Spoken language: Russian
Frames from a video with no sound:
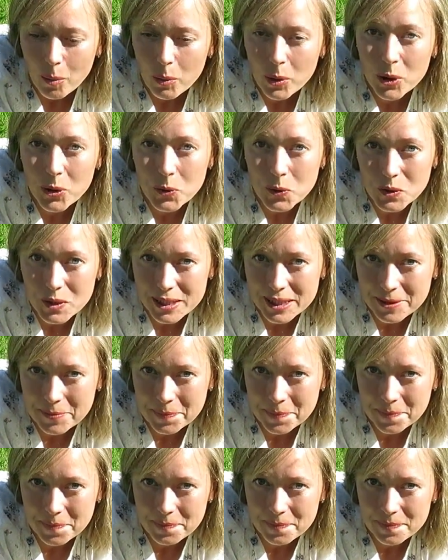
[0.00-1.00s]
Плюсы.
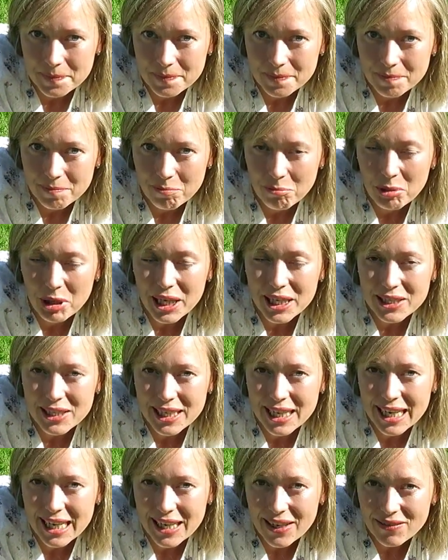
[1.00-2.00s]

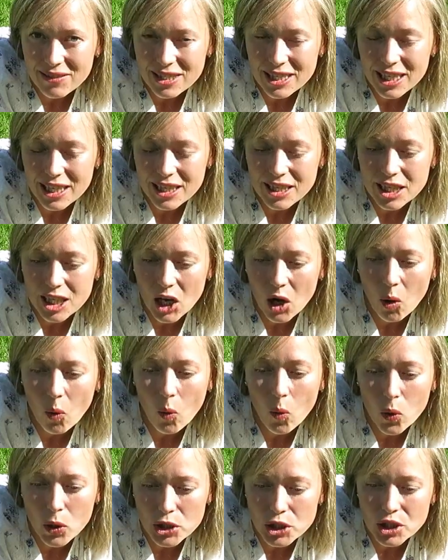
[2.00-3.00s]
Белый клевер – это
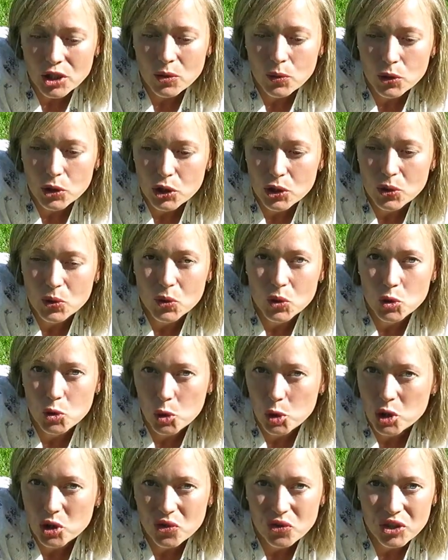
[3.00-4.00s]
очень-очень
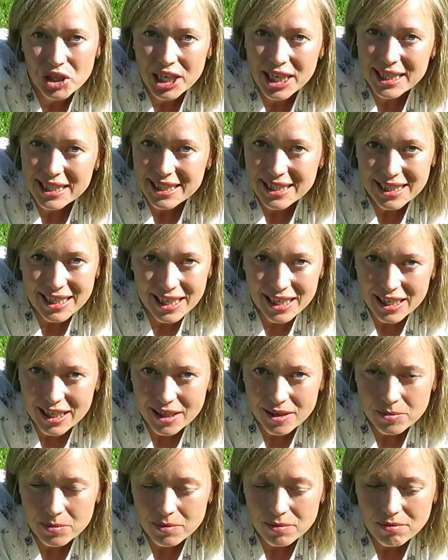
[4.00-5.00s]
устойчивое
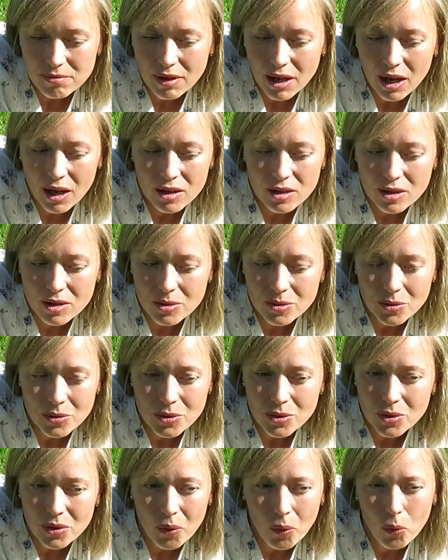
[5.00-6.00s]
растение
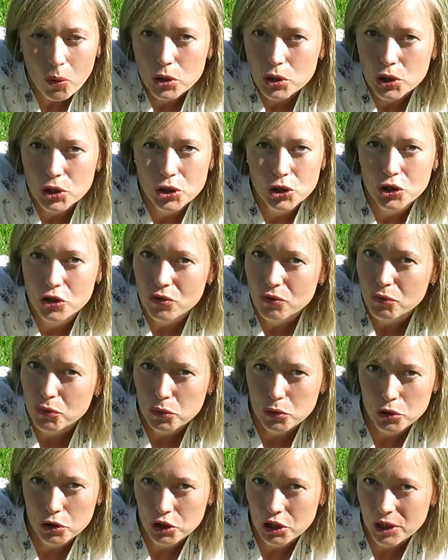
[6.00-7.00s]
оно очень
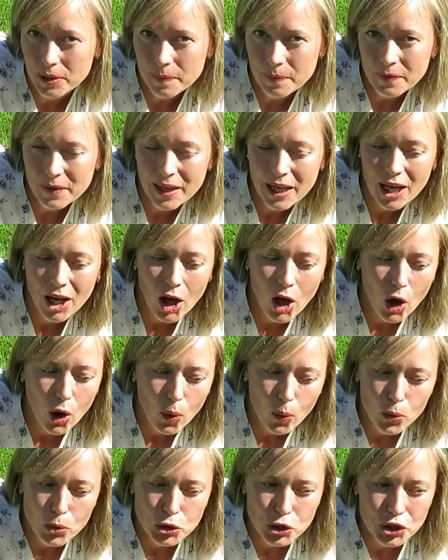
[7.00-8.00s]
живучее,
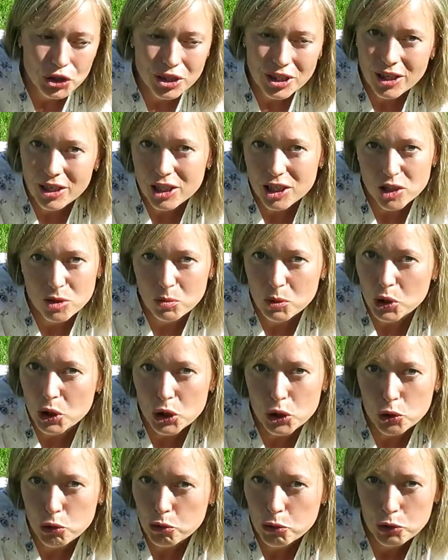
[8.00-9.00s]
очень
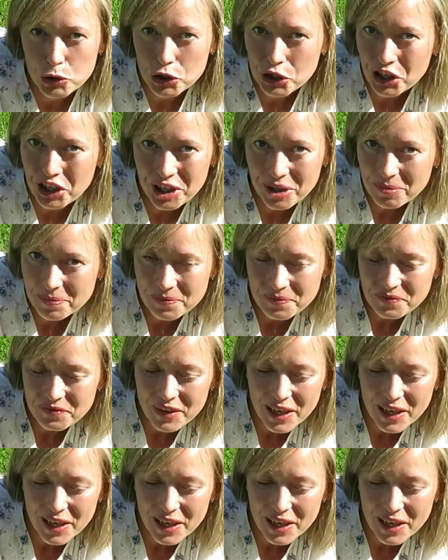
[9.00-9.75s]
размножучее,